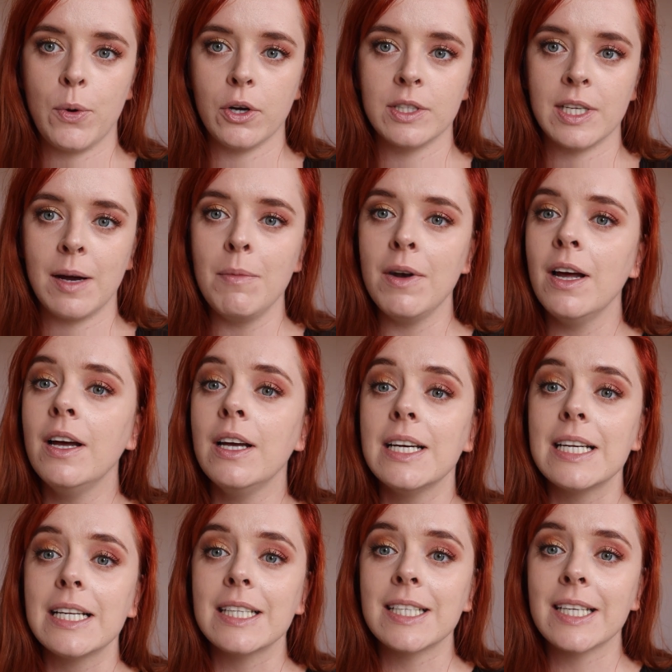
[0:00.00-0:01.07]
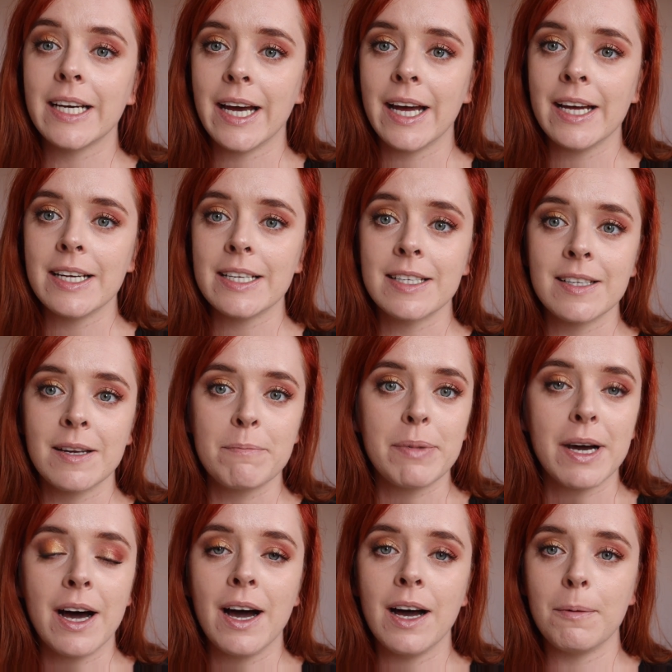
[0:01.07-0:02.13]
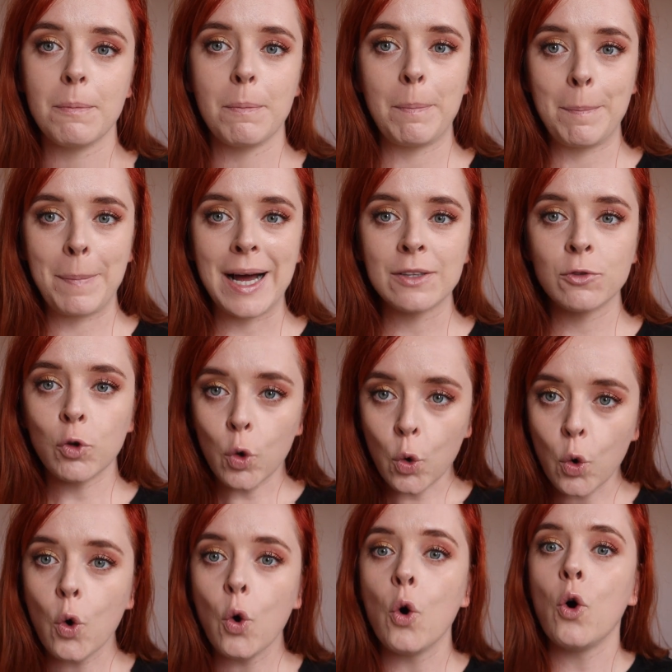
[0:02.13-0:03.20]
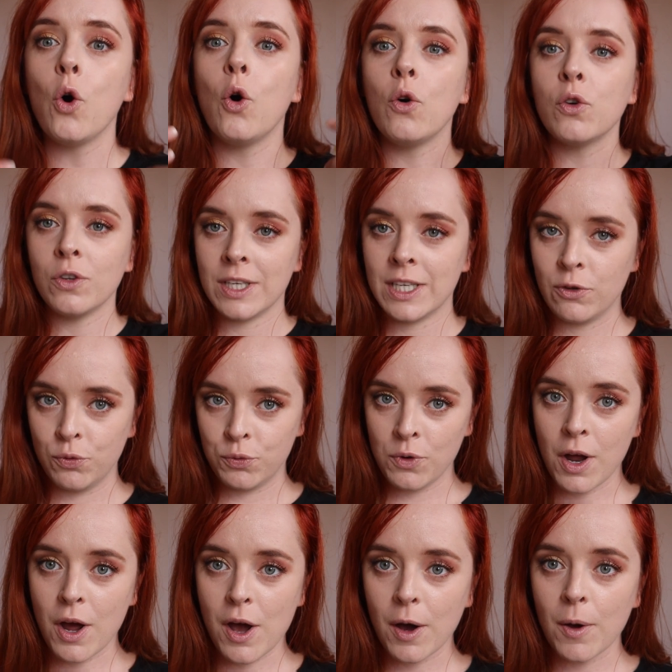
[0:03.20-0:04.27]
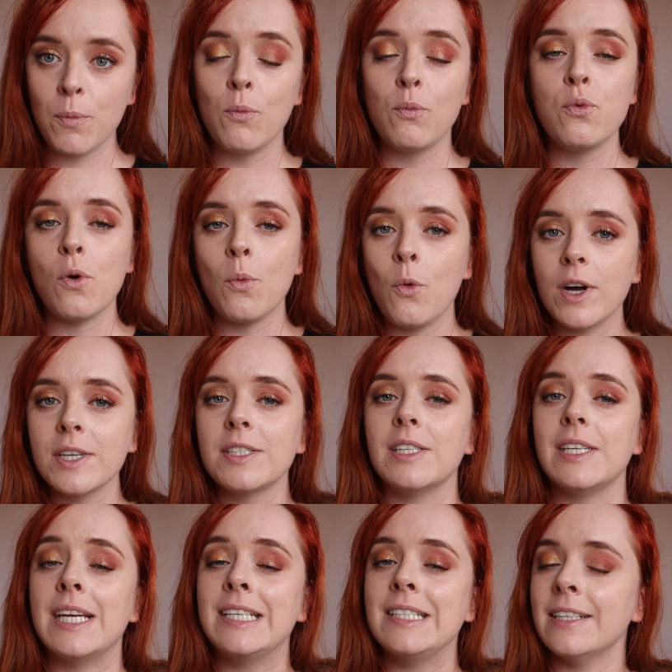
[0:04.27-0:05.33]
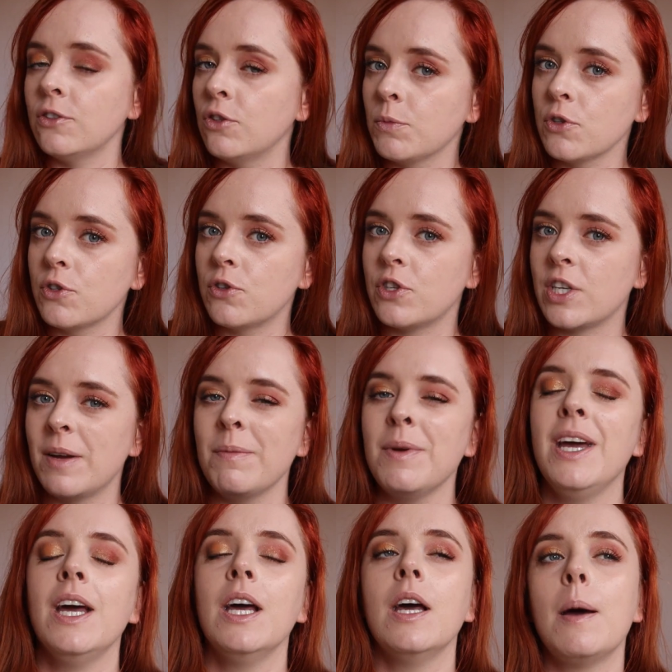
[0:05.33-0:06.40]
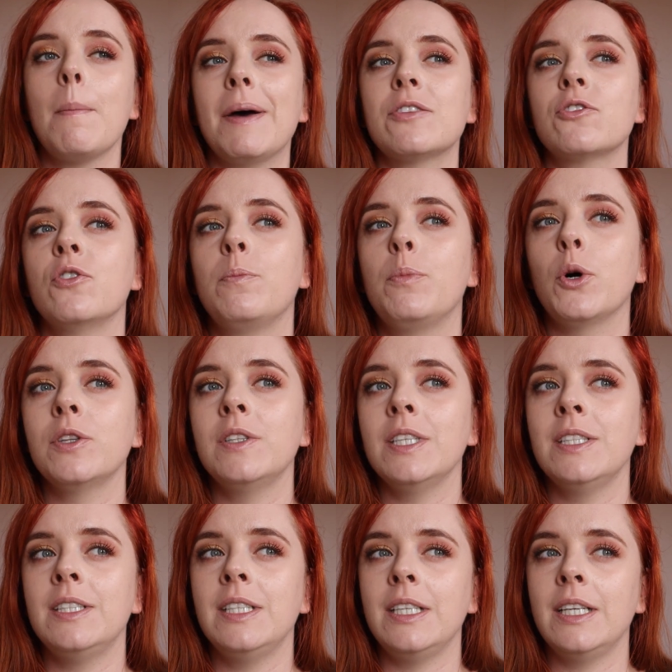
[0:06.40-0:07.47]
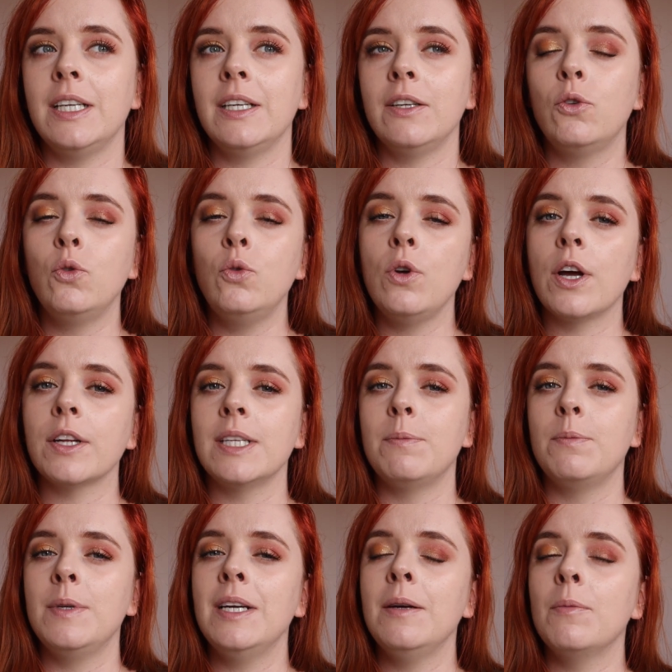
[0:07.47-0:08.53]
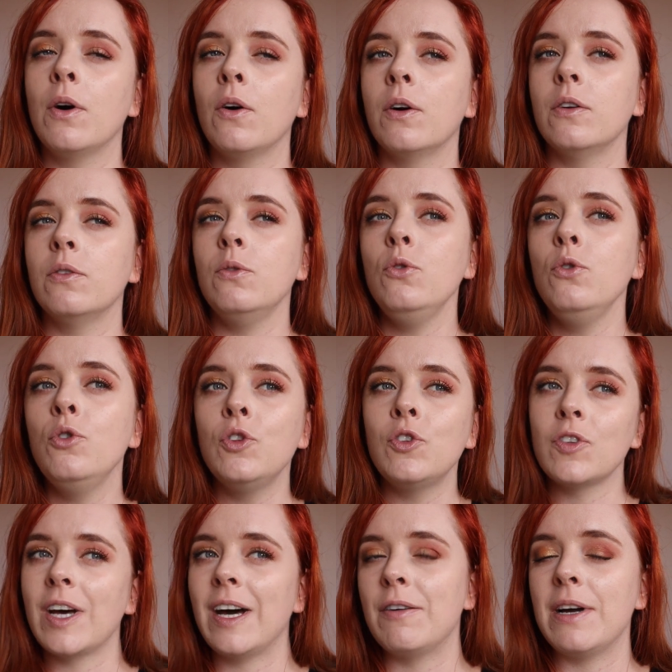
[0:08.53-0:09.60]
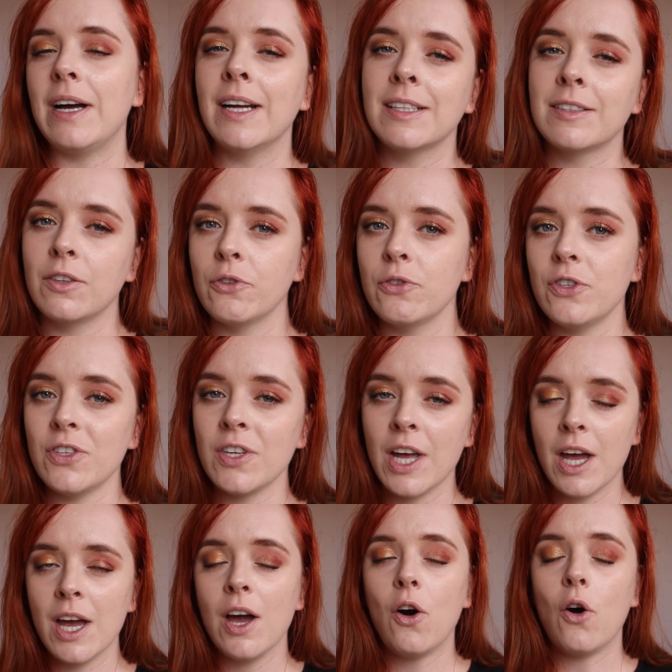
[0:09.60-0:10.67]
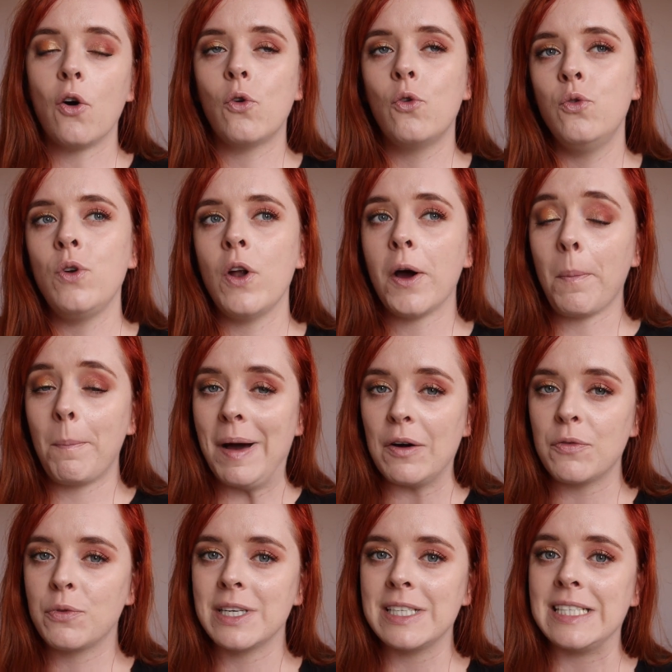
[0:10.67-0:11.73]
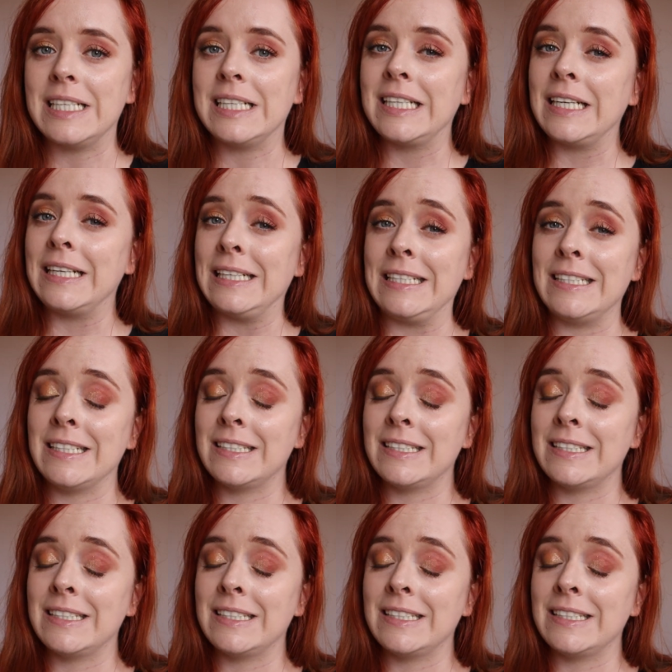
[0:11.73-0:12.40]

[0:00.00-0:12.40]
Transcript: portable, très sympa, pas trop dans les couleurs. Pour moi, c'est exactement ce que j'aime, parce que porter des couleurs, des pigments ultra intenses, en couleur, parfois, c'est très